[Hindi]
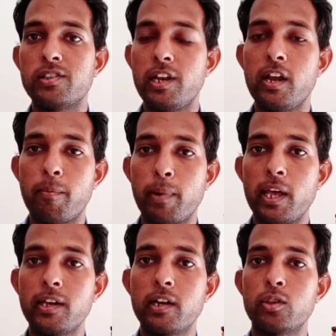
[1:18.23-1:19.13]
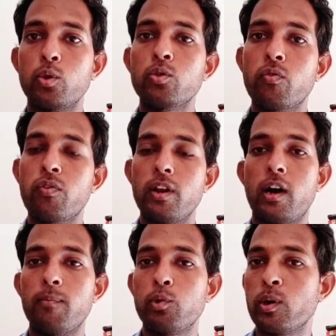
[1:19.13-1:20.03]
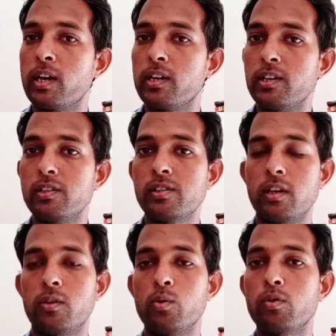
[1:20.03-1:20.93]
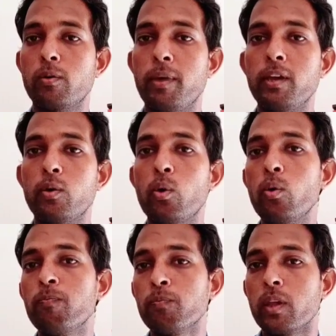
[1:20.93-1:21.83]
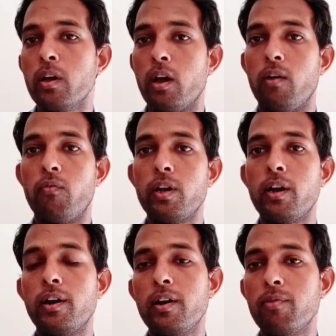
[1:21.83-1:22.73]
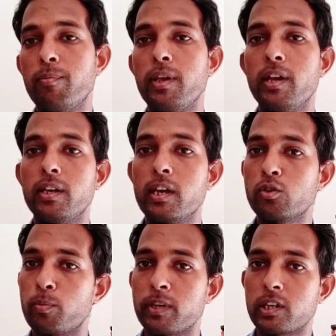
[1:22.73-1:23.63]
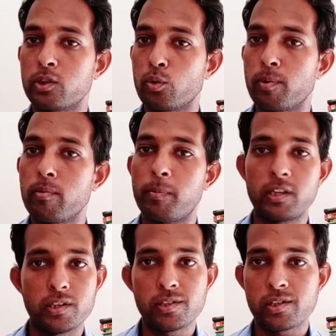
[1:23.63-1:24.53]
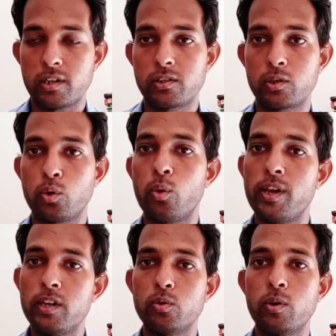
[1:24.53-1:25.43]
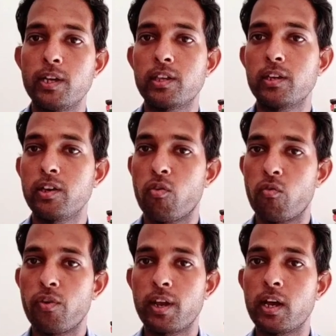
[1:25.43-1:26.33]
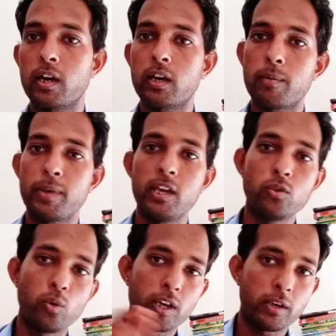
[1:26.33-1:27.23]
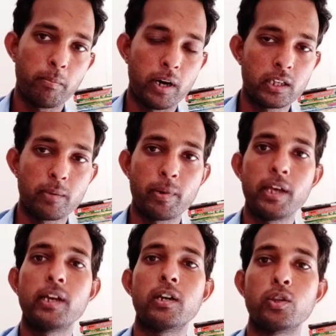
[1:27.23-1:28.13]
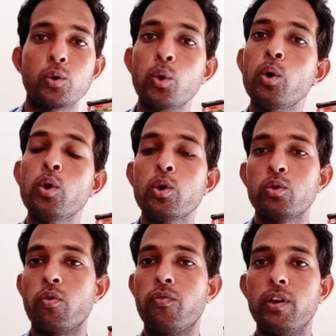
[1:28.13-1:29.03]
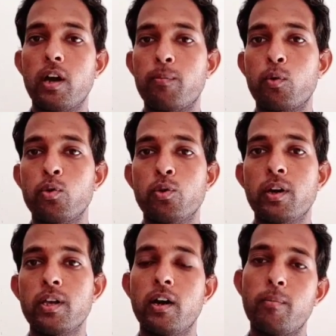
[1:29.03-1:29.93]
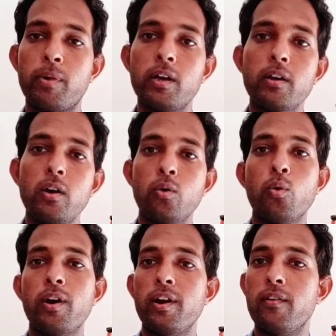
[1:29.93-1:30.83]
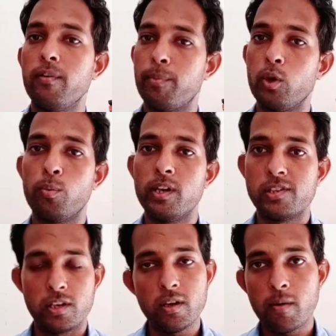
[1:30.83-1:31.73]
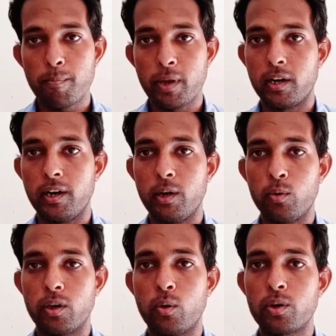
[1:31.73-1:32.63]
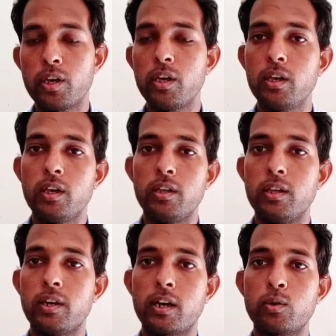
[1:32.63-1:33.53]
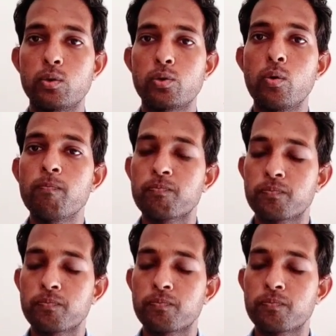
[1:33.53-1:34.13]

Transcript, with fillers: इसके लिए अप्लाई करते हो तो फिर आप जो है इस क्वेश्चन बैंक को वन हंड्रेड फिफ्टी यानी कि एक सौ पचास रुपये में परचेज़ कर सकते हो एक जुलाई तक ये ऑफ़र है अगर आप एक जुलाई के बाद अप्लाई करते हो तो फिर आपको जो है यहाँ पर टू हंड्रेड फिफ्टी रुपीज़ ही पे करने होंगे ओके ये रहा दोस्तों